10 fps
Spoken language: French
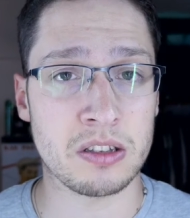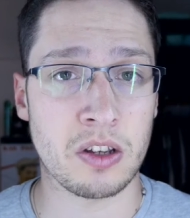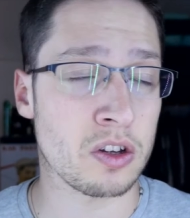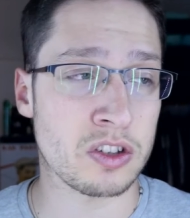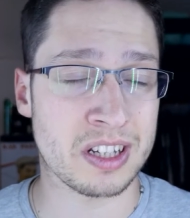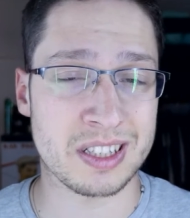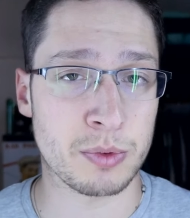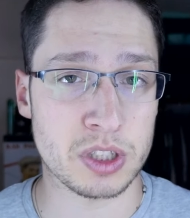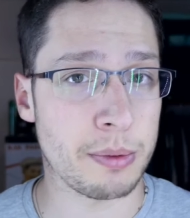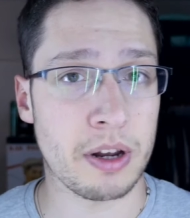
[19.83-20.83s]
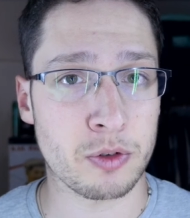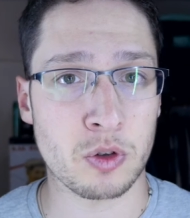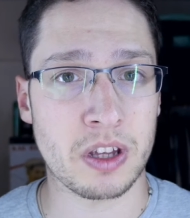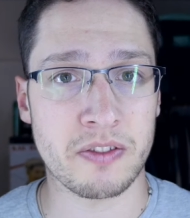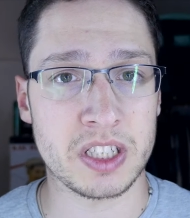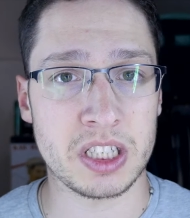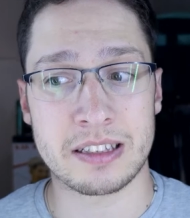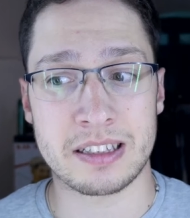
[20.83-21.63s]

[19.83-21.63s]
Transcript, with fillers: d'ailleurs c'est quasiment jamais la faute de DaVinci,